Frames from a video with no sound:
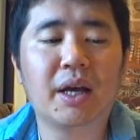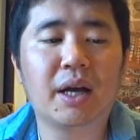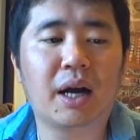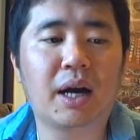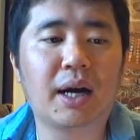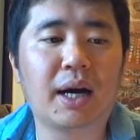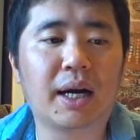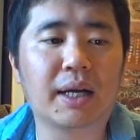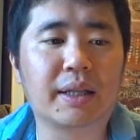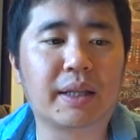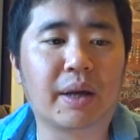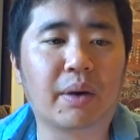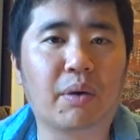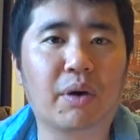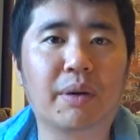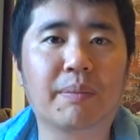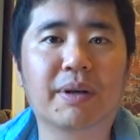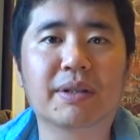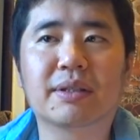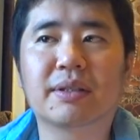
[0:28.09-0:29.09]
考えて
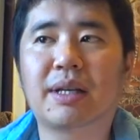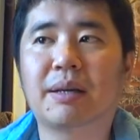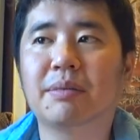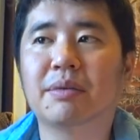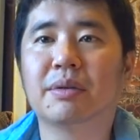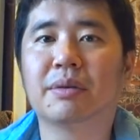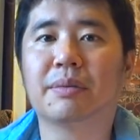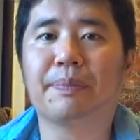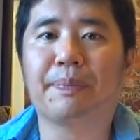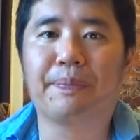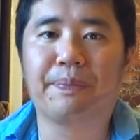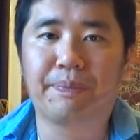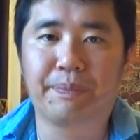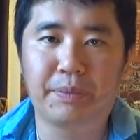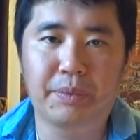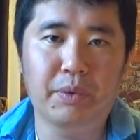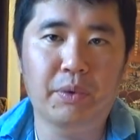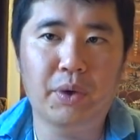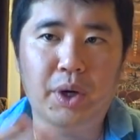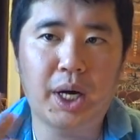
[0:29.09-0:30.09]
おります。多分、
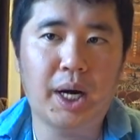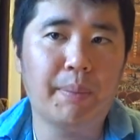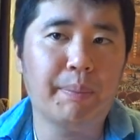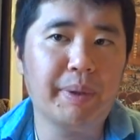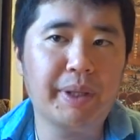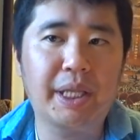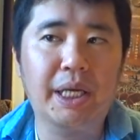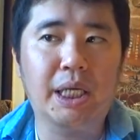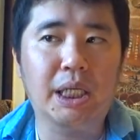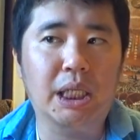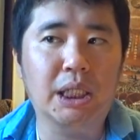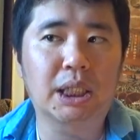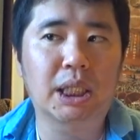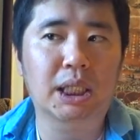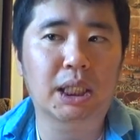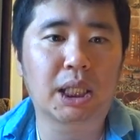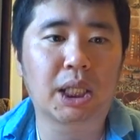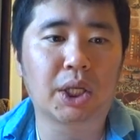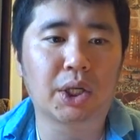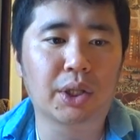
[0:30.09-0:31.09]
動画見てくだ
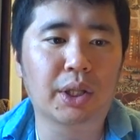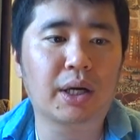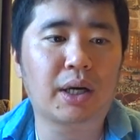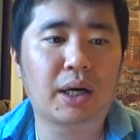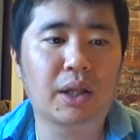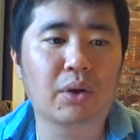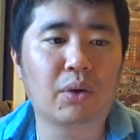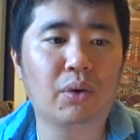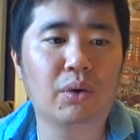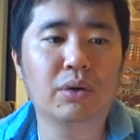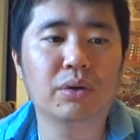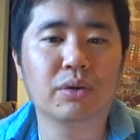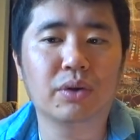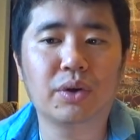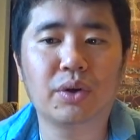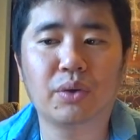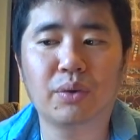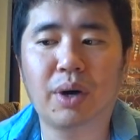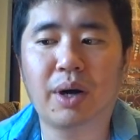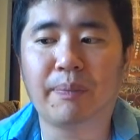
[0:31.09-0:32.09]
さってる中の多くの
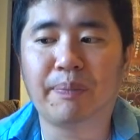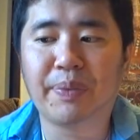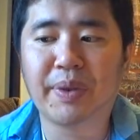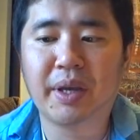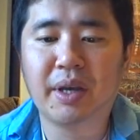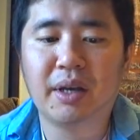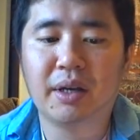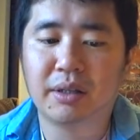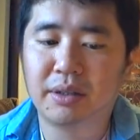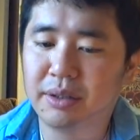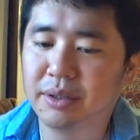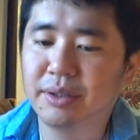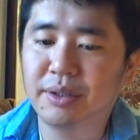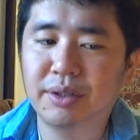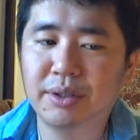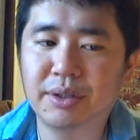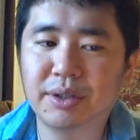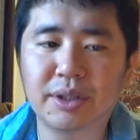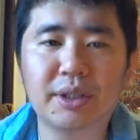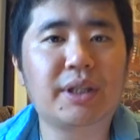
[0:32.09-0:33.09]
人は
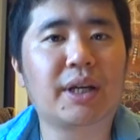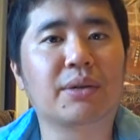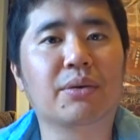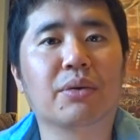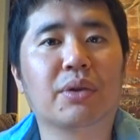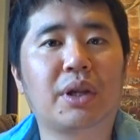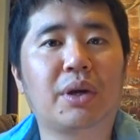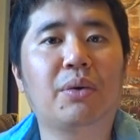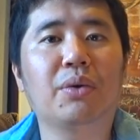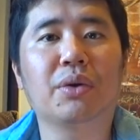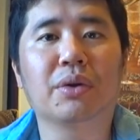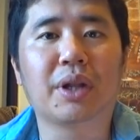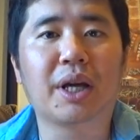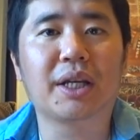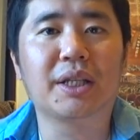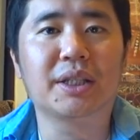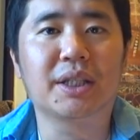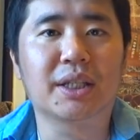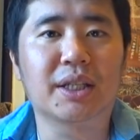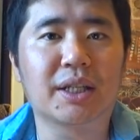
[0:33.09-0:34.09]
クルーズには乗ったことな
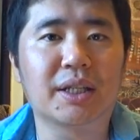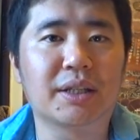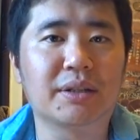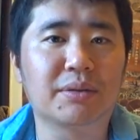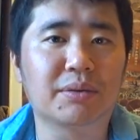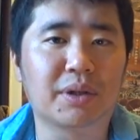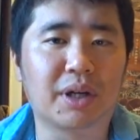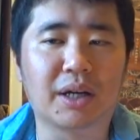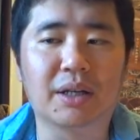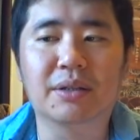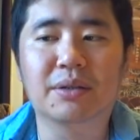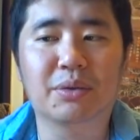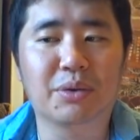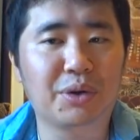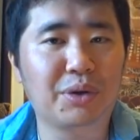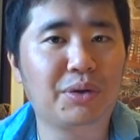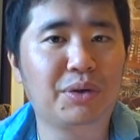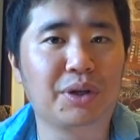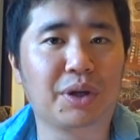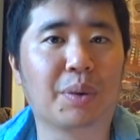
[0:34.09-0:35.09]
いんじゃないでしょうか。そ
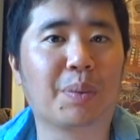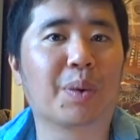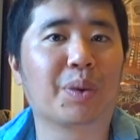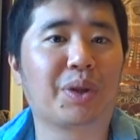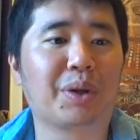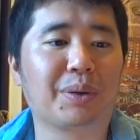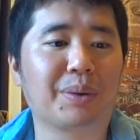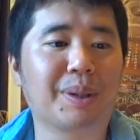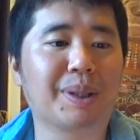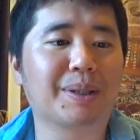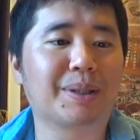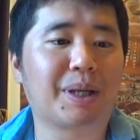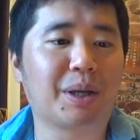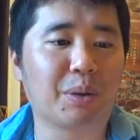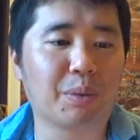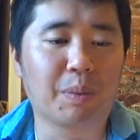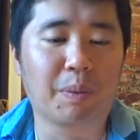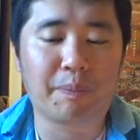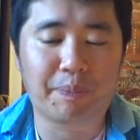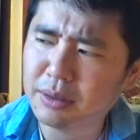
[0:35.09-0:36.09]
ういうふうに思ってるんですけ
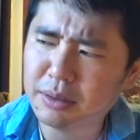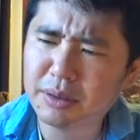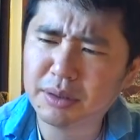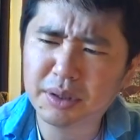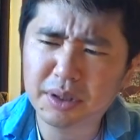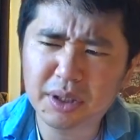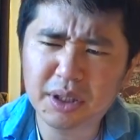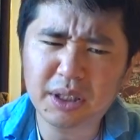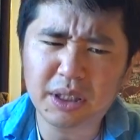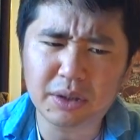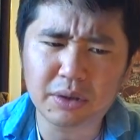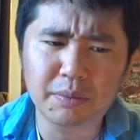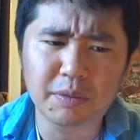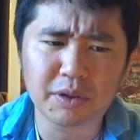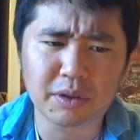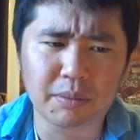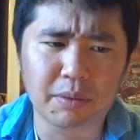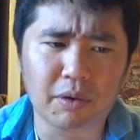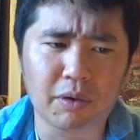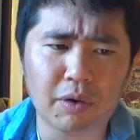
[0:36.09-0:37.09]
ども、クルーズってそ
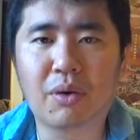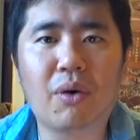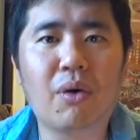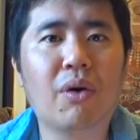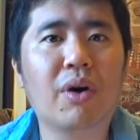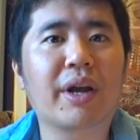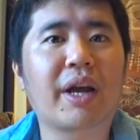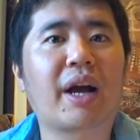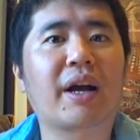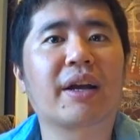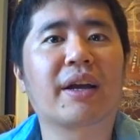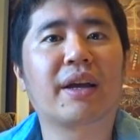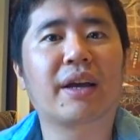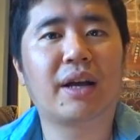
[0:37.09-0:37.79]
もそも豪華